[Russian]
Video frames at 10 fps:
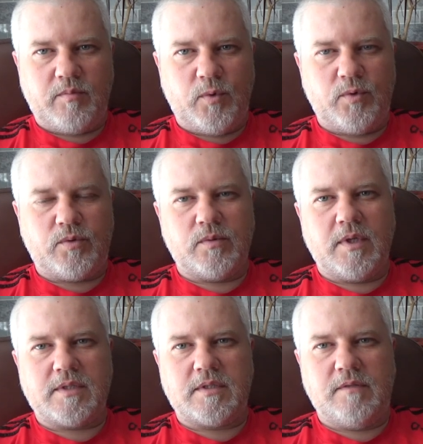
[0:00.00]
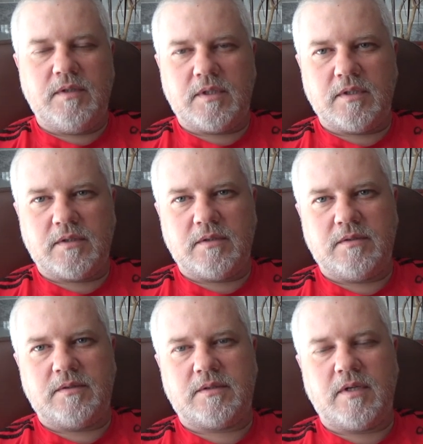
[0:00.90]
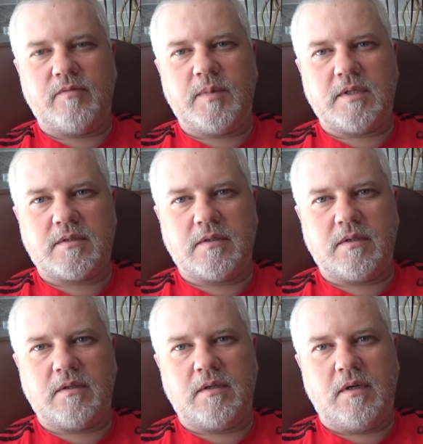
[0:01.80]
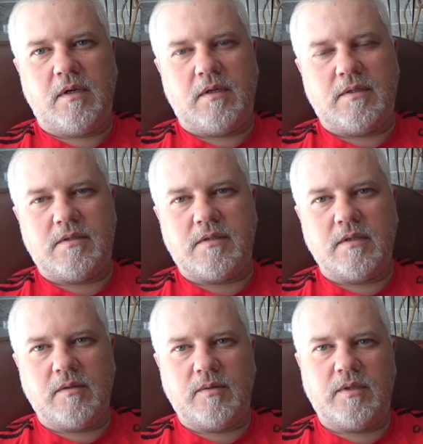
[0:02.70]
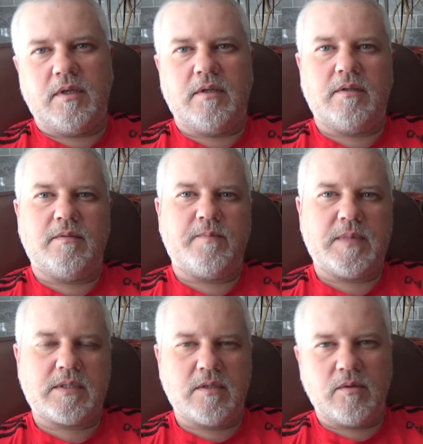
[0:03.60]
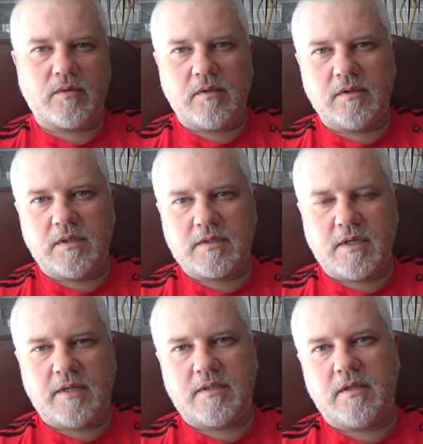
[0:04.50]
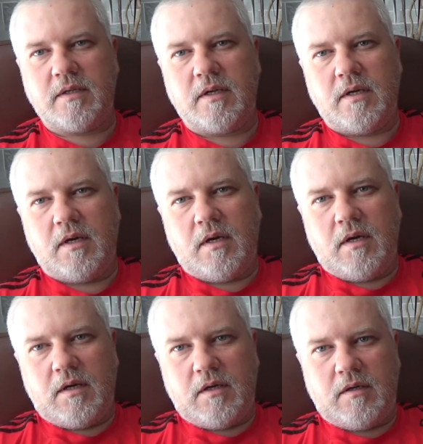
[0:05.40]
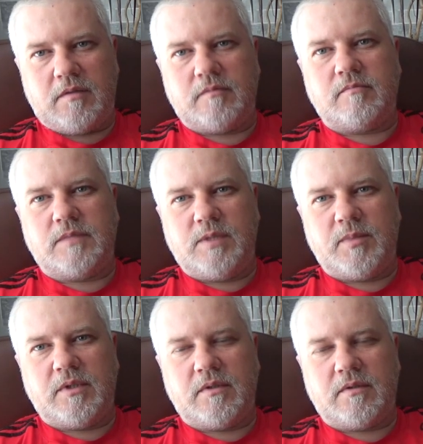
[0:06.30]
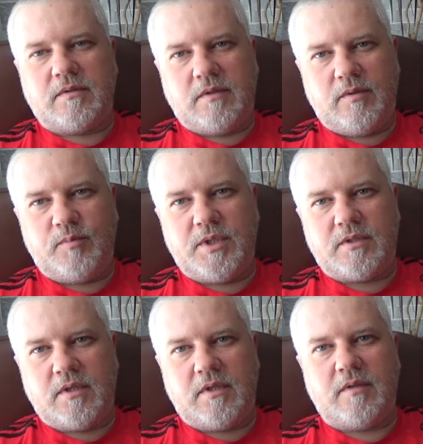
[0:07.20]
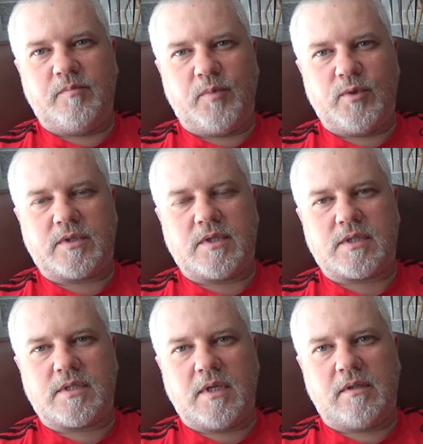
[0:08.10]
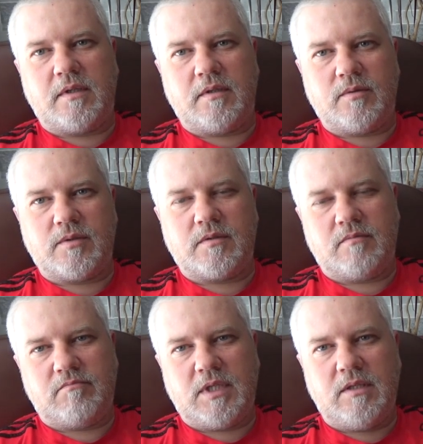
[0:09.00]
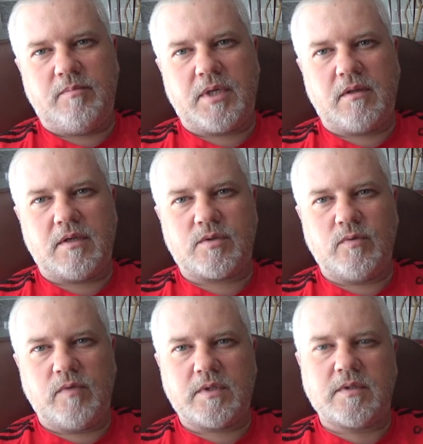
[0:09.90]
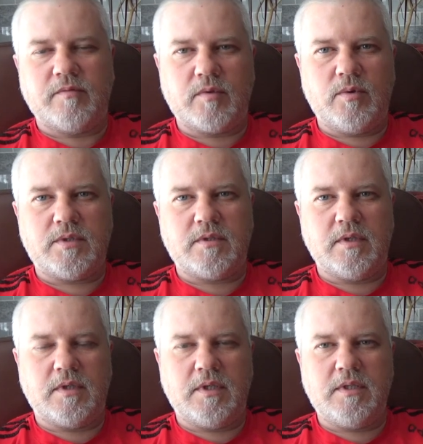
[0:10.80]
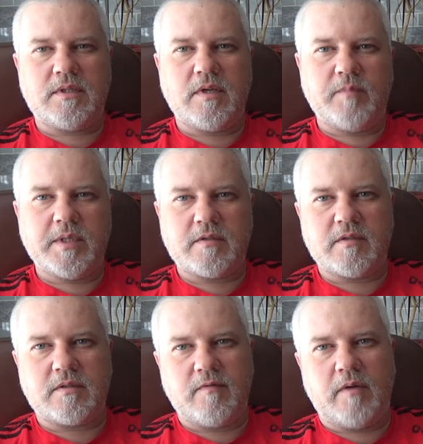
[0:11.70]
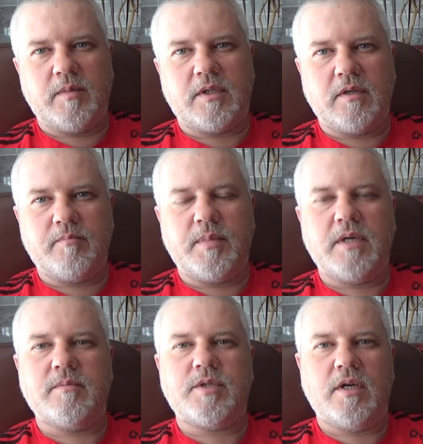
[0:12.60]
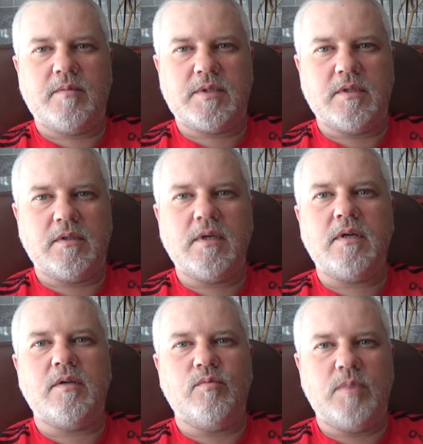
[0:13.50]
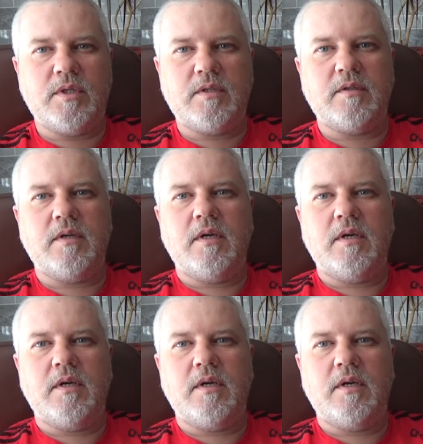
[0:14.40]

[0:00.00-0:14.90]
будет у нас и выход совместный. Сделаю я слет кладоискателей, а, именно любителей поиска 63 роз. И приглашу вас в гости и совместно с вами там пообщаемся на любые